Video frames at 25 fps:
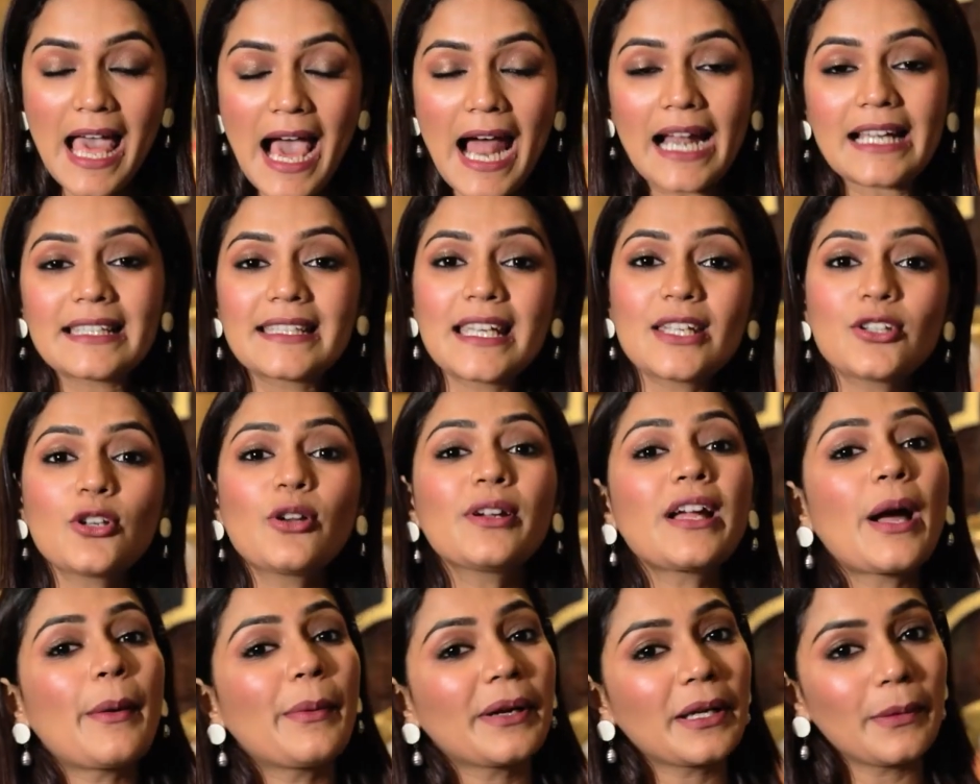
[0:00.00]
আর সেই
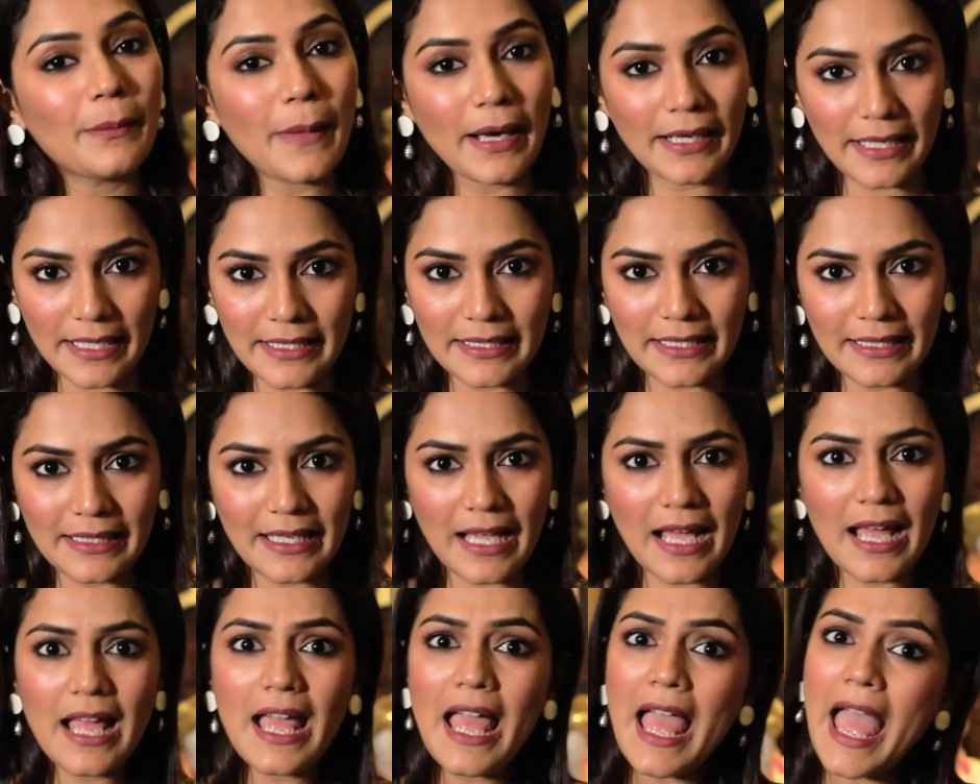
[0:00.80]
সঙ্গে আমাকে মানাই
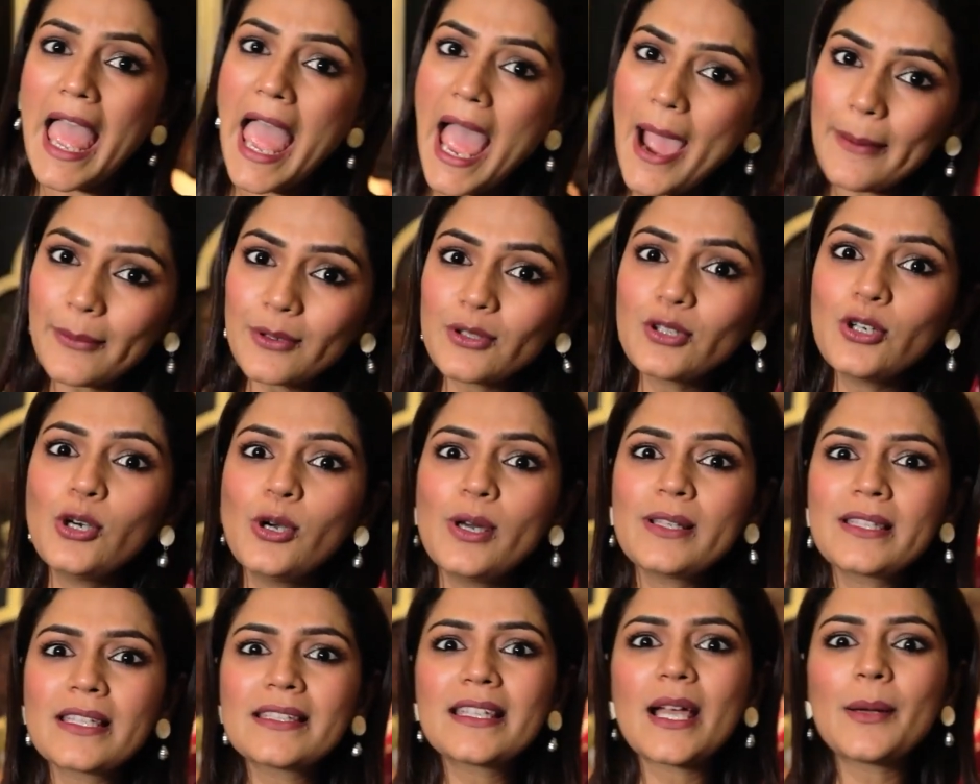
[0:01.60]
কিনা এমনও
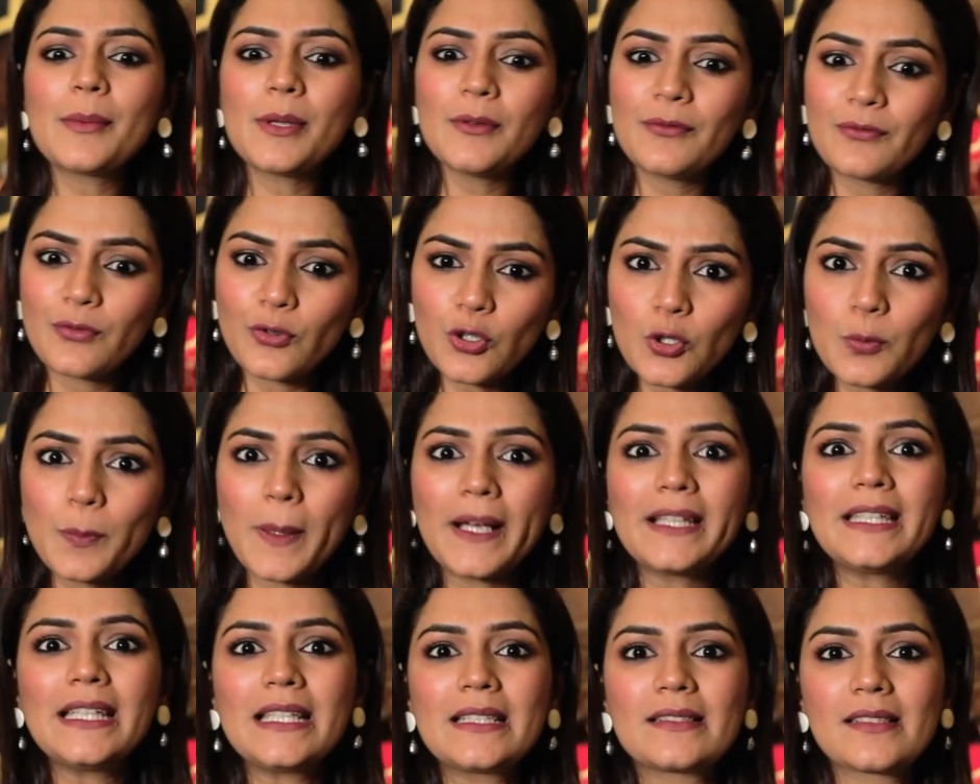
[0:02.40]
হয়েছে যে আমি
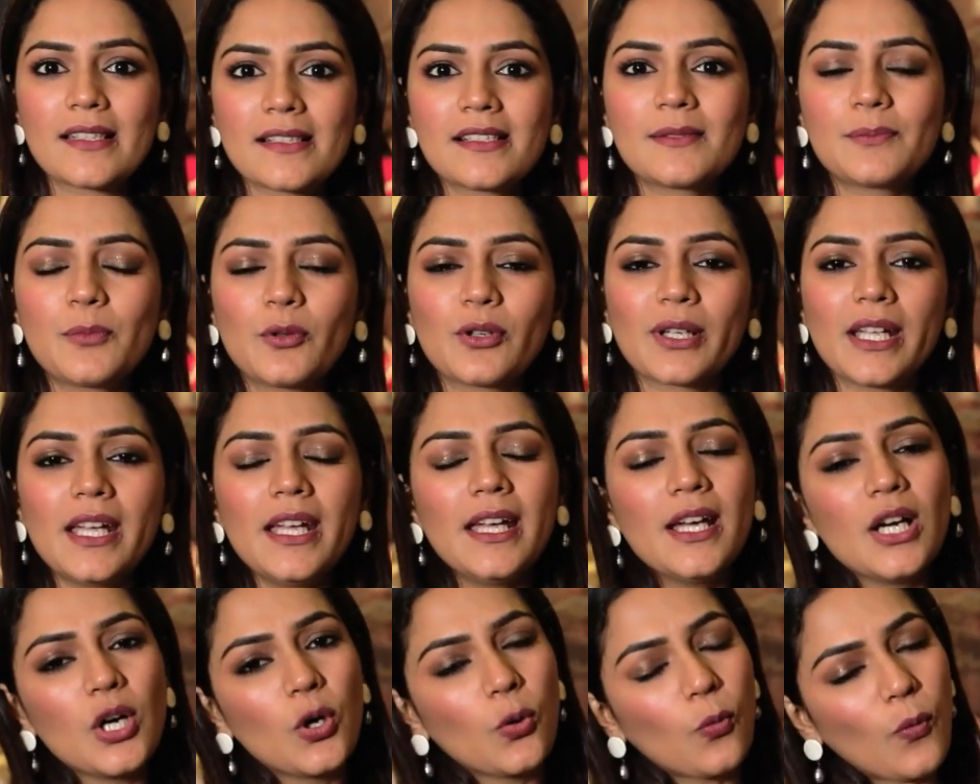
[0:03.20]
ফুটপাথের ড্রেস পরে
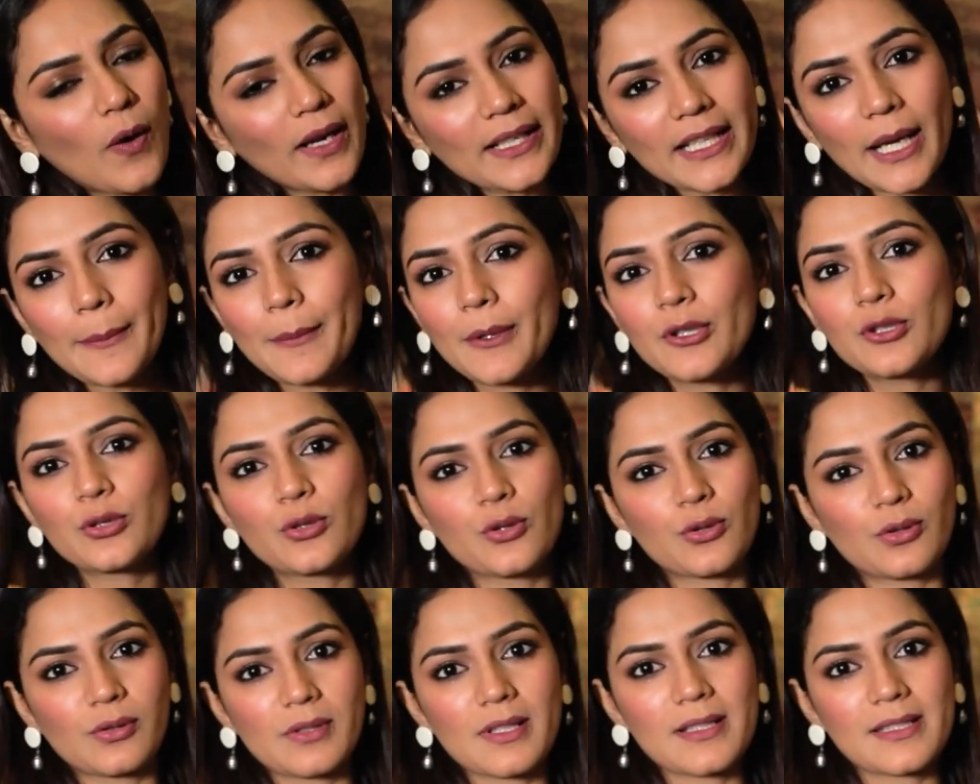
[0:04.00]
ওয়ার্ল্ড কাপের
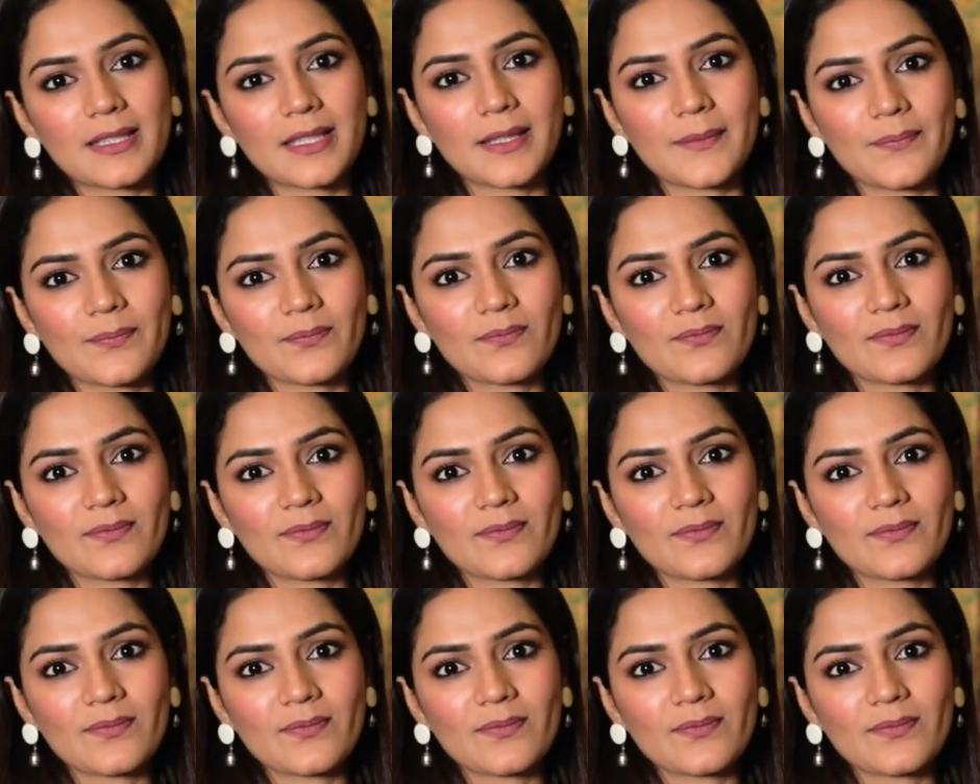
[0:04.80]
শো করেছি